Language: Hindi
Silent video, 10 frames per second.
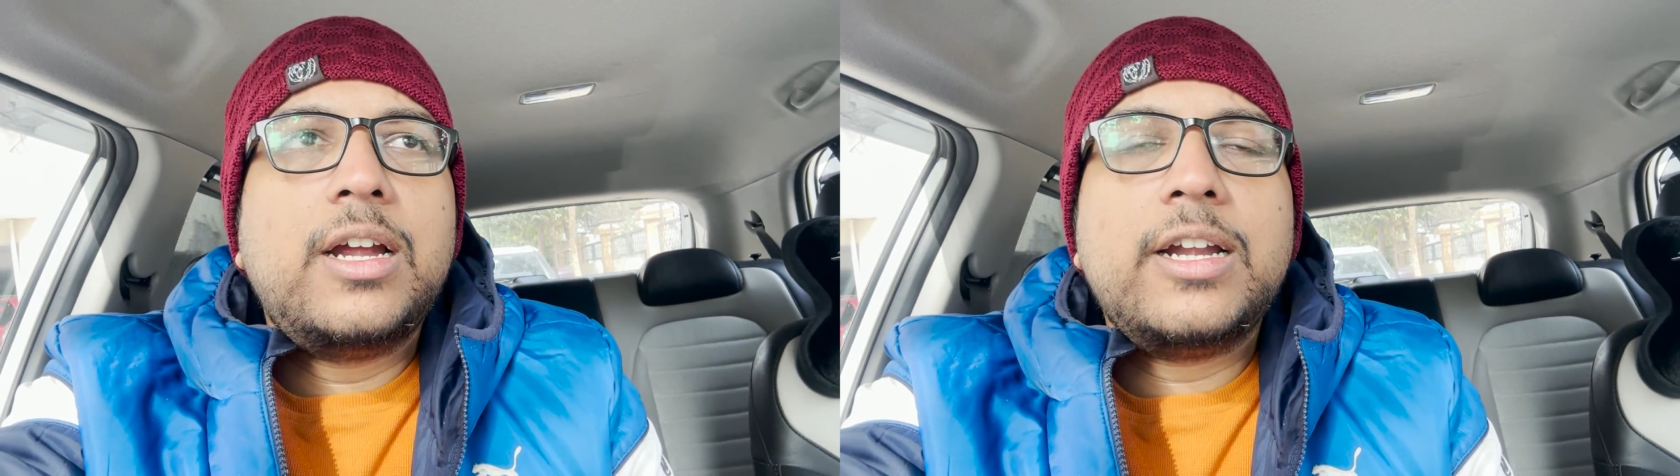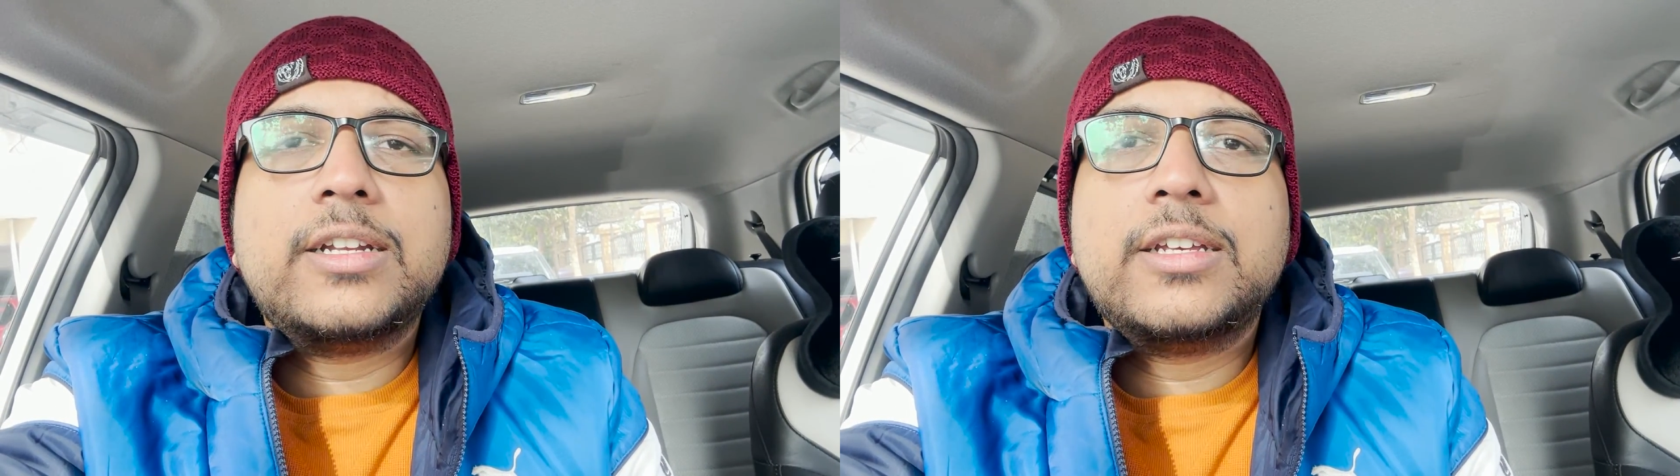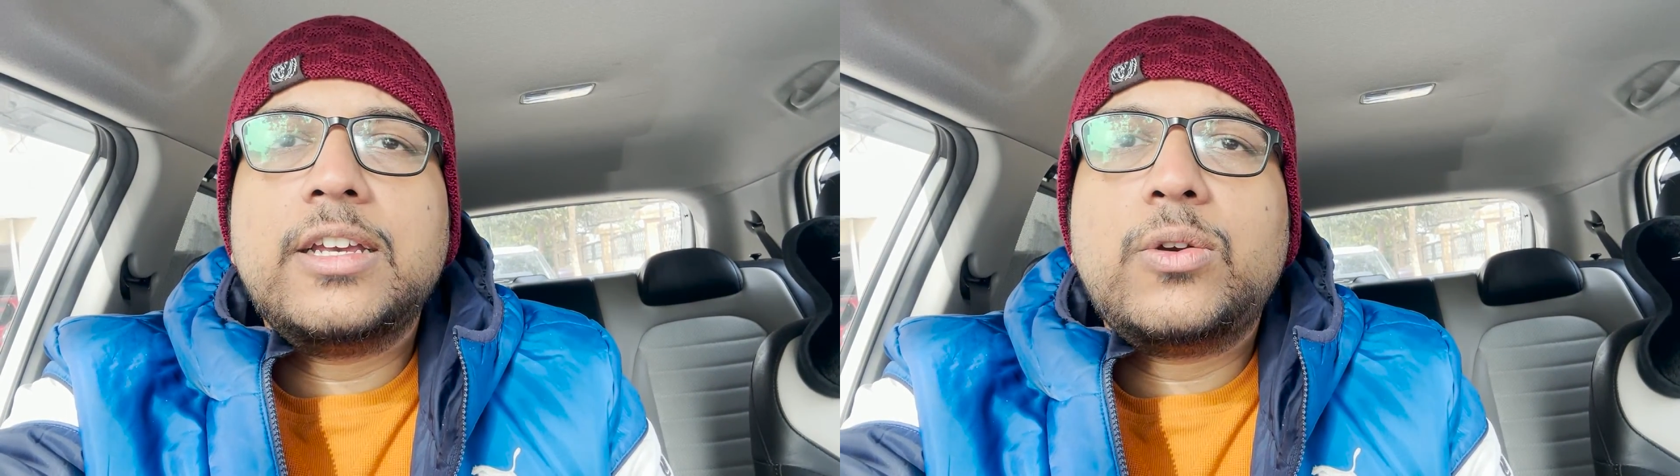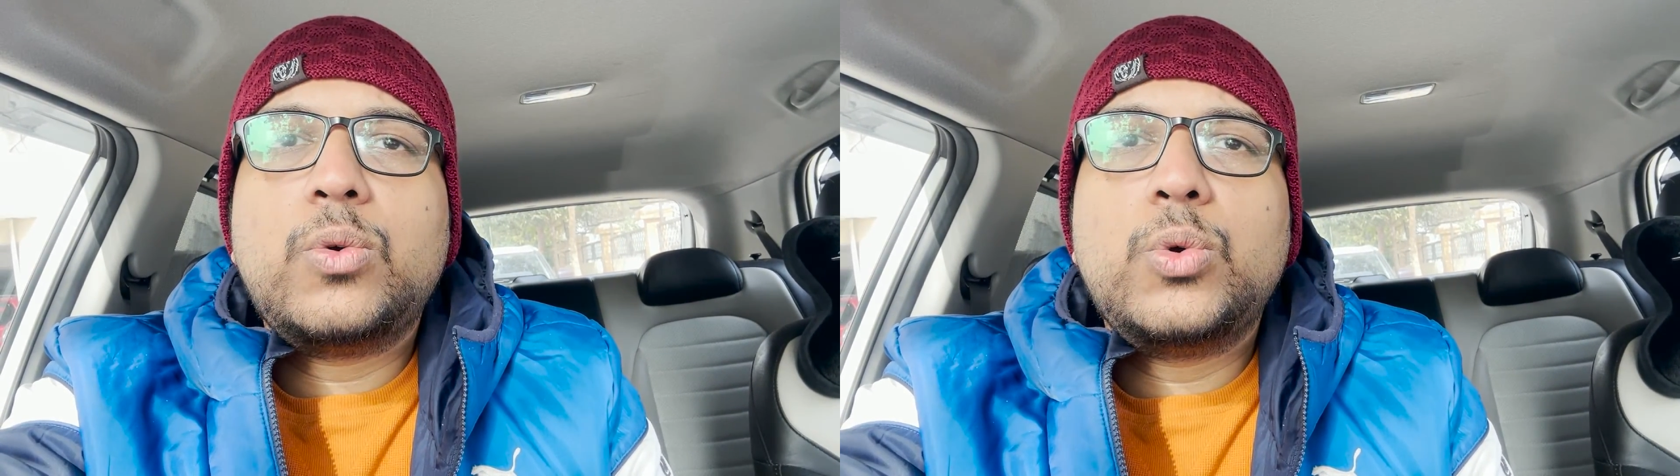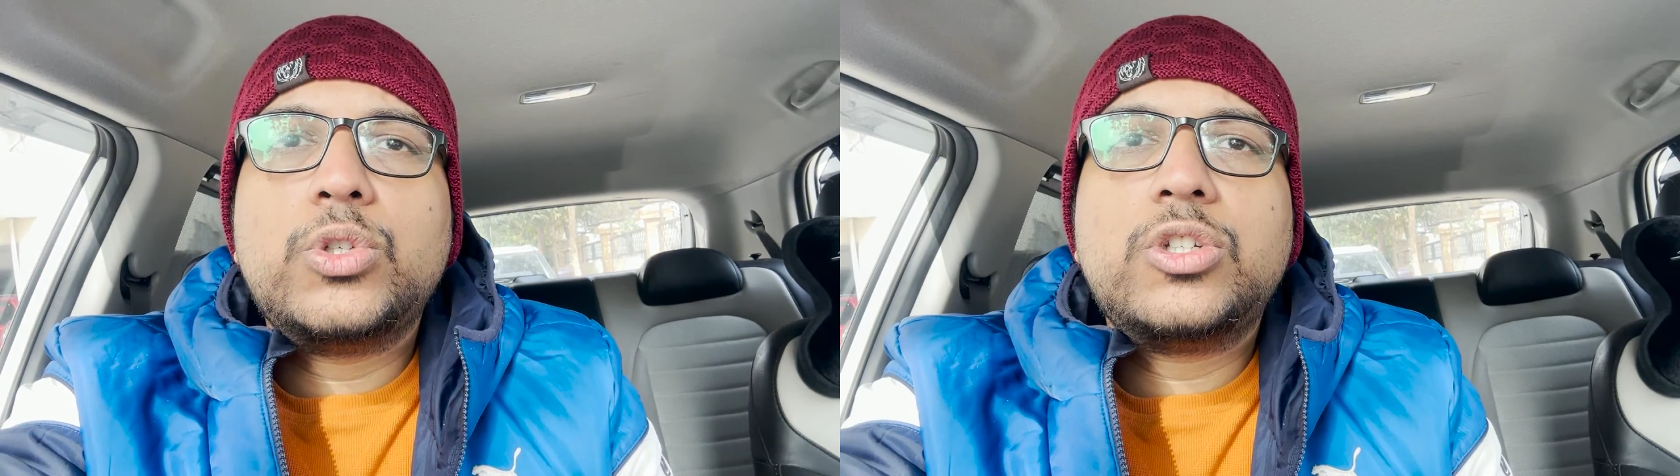एंड ये
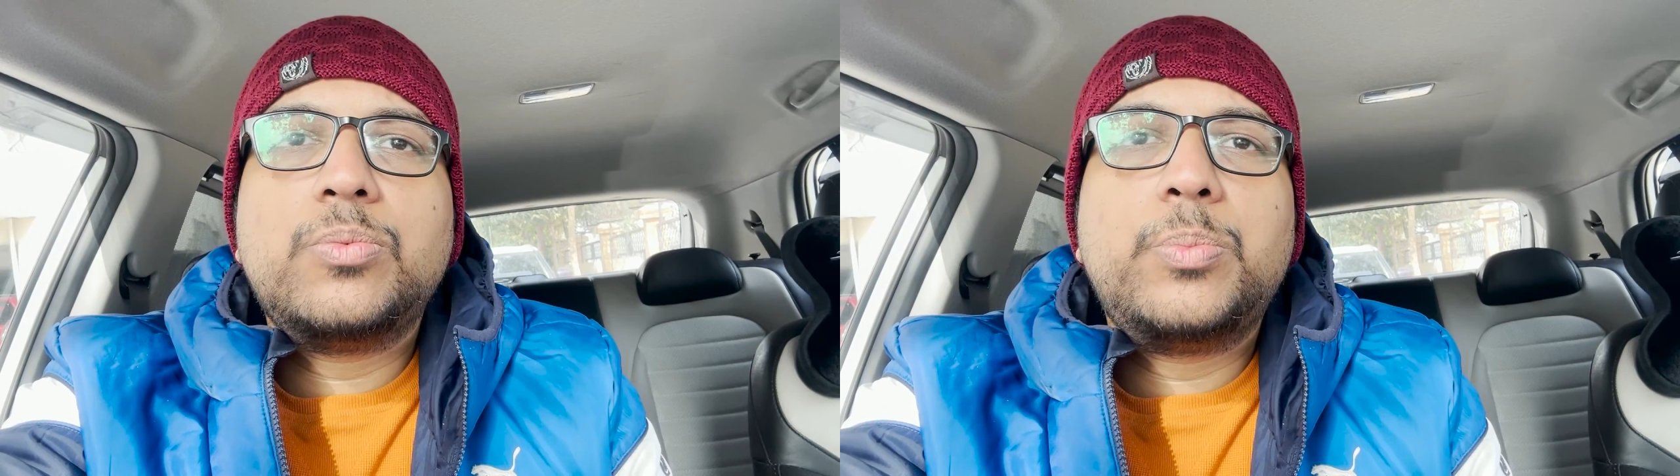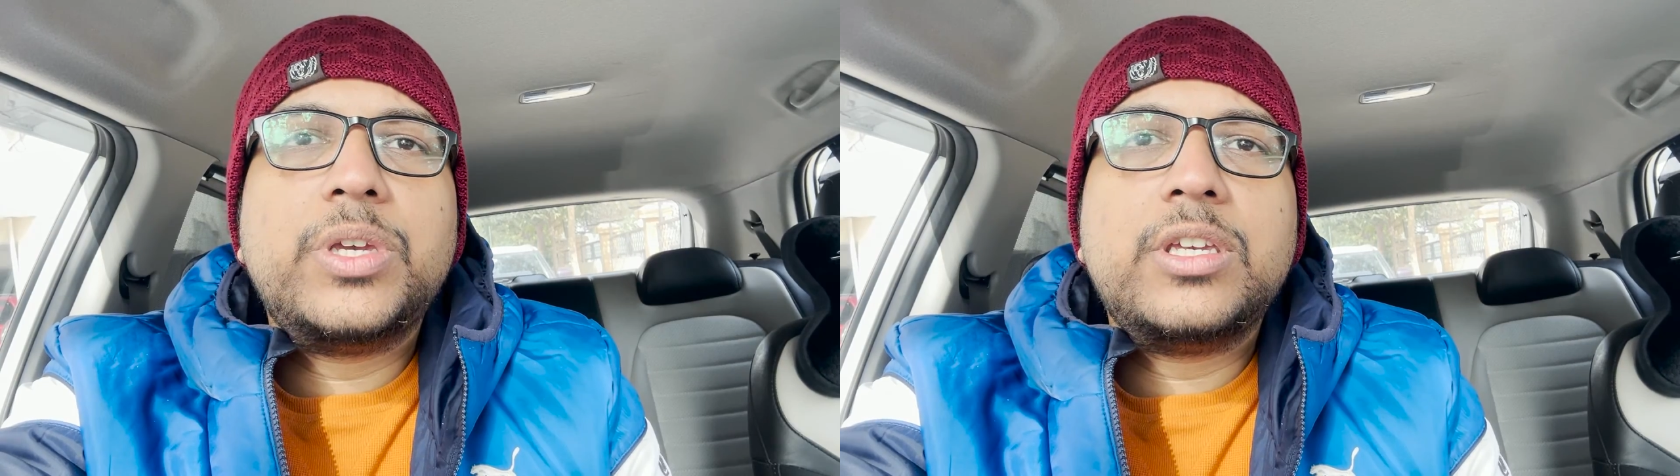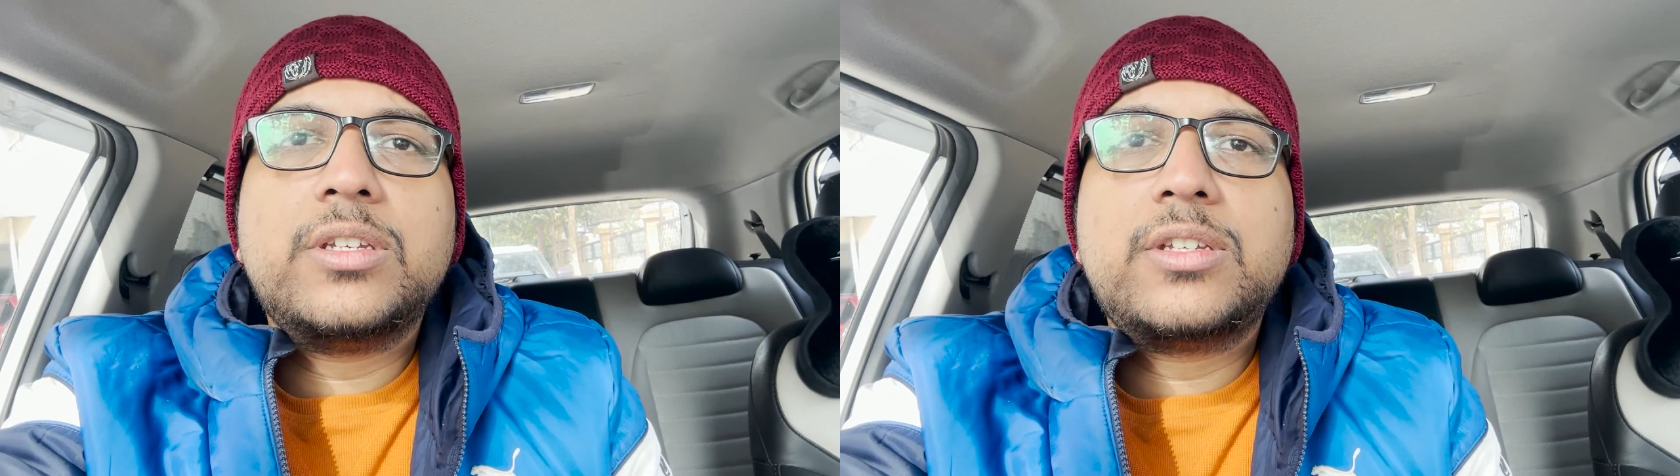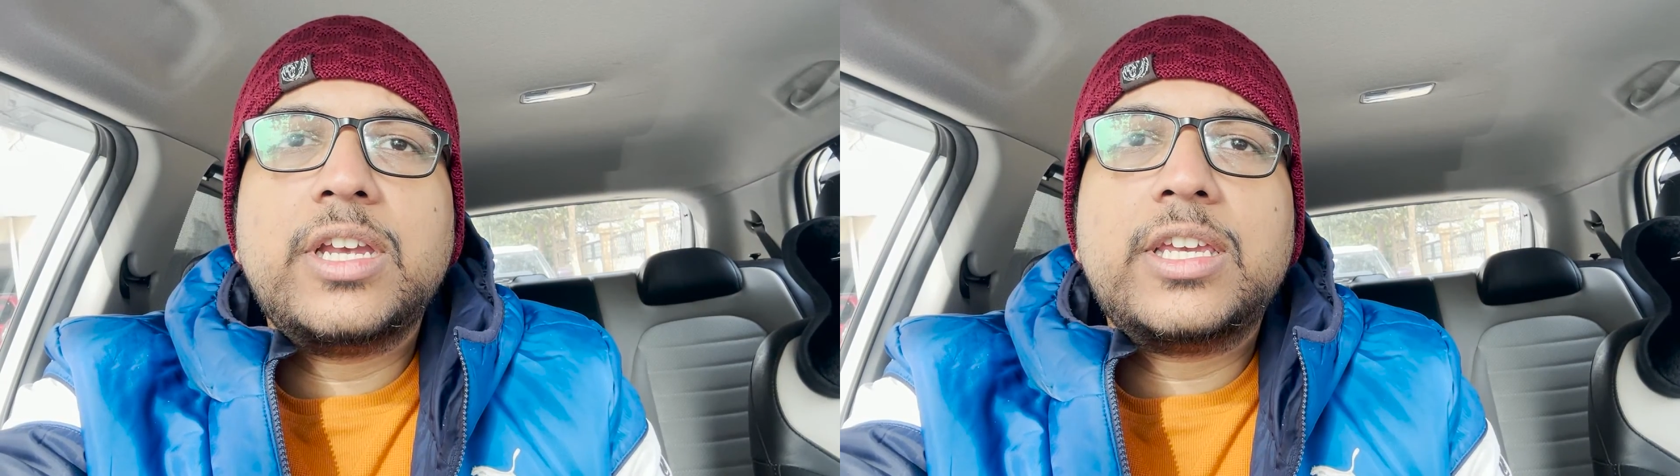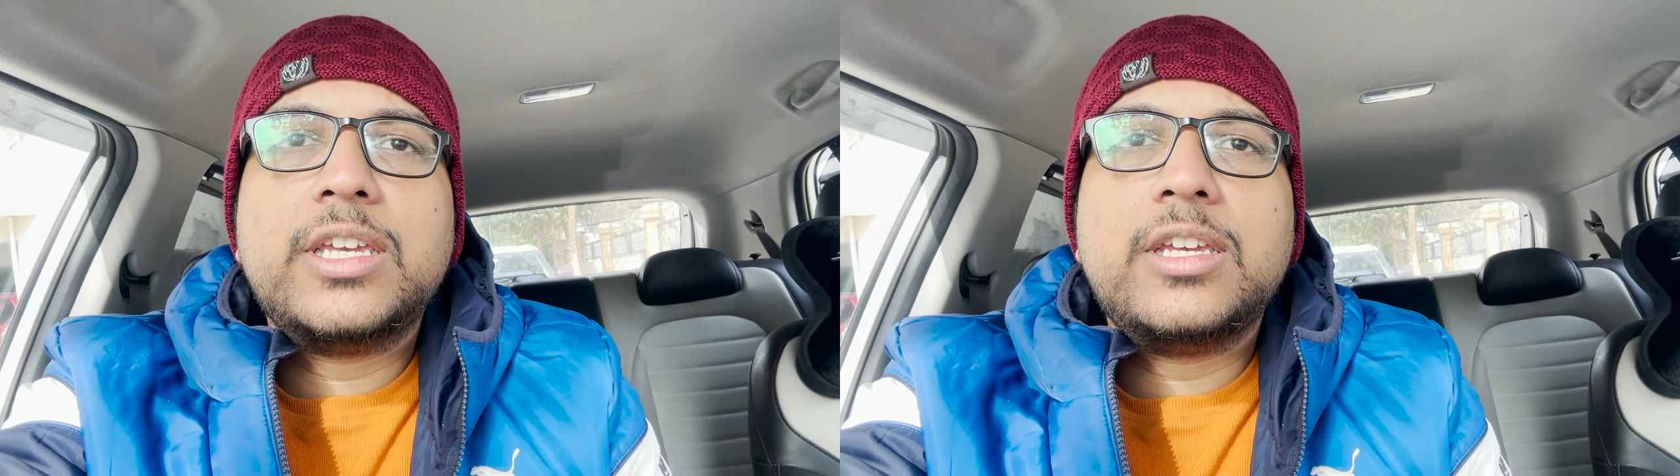कुछ भी
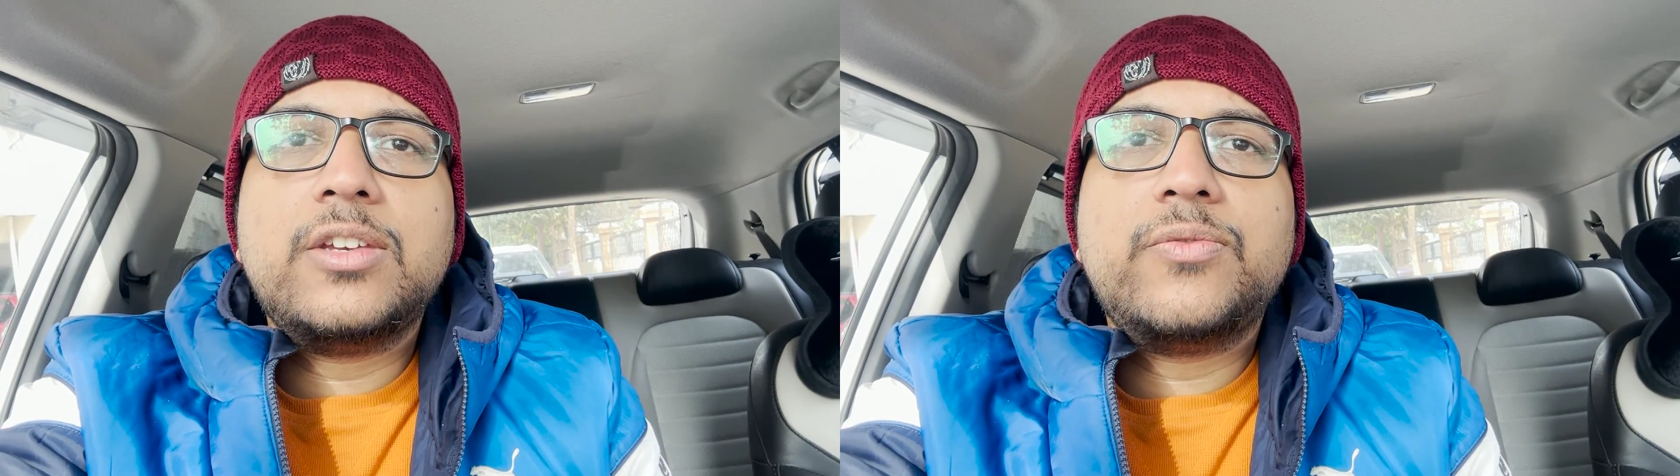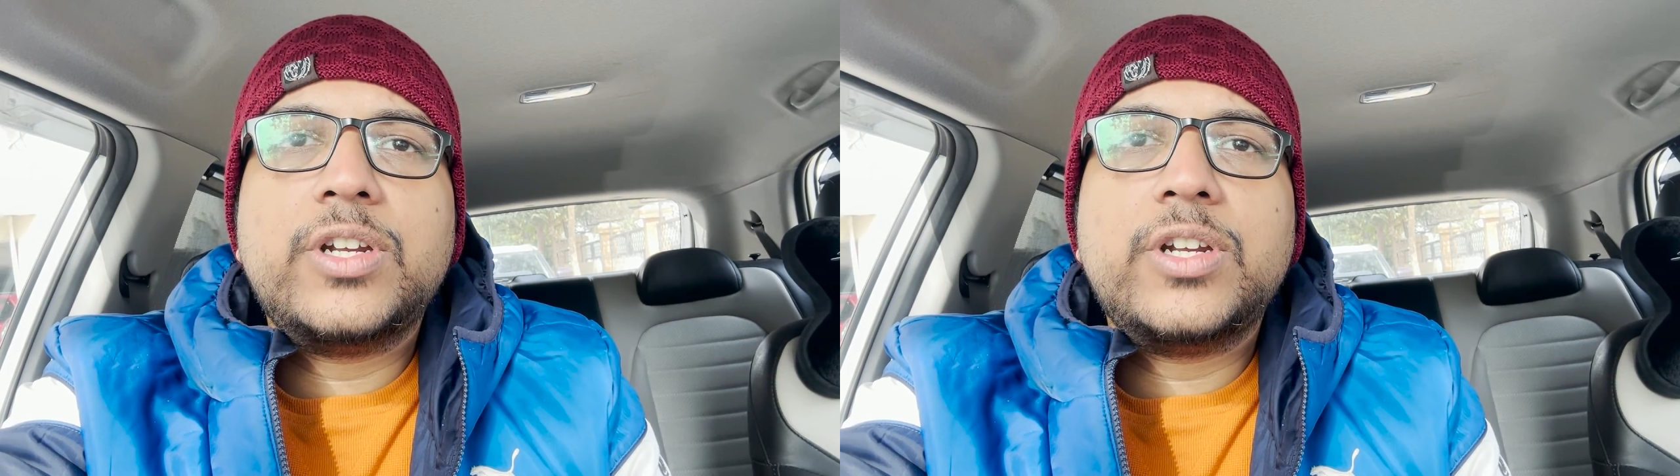शेकी